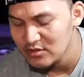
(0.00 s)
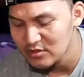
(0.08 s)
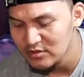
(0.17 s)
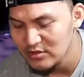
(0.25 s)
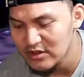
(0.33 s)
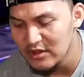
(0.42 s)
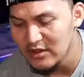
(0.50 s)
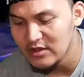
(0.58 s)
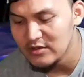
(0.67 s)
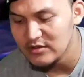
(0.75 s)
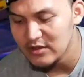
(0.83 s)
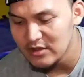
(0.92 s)
Good luck
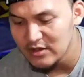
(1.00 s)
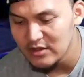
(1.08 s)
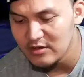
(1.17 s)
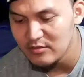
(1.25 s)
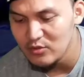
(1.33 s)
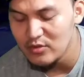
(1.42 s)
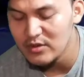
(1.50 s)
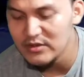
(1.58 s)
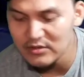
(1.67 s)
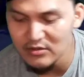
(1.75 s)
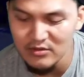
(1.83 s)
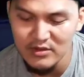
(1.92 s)
kar sa karera
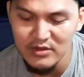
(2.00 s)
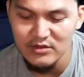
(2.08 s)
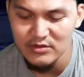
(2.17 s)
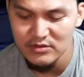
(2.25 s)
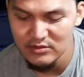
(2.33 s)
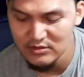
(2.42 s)
bukas. Okay.